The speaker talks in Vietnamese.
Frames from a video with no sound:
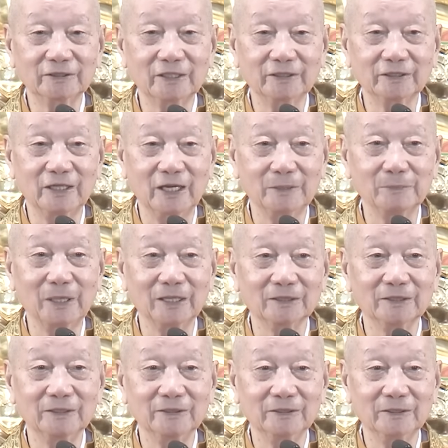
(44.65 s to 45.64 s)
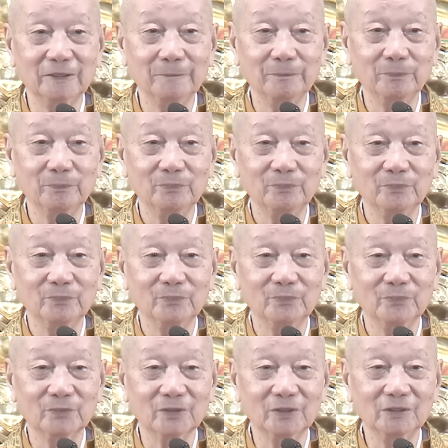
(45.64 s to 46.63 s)
sanh hại mạng đây,
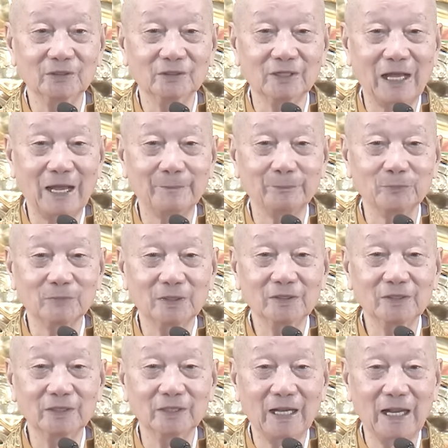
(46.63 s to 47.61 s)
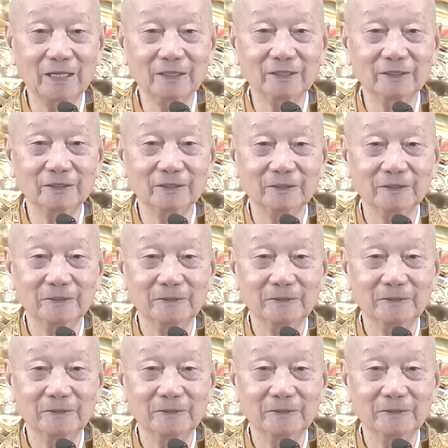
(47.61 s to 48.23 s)
thường làm cái chuyện ác đây.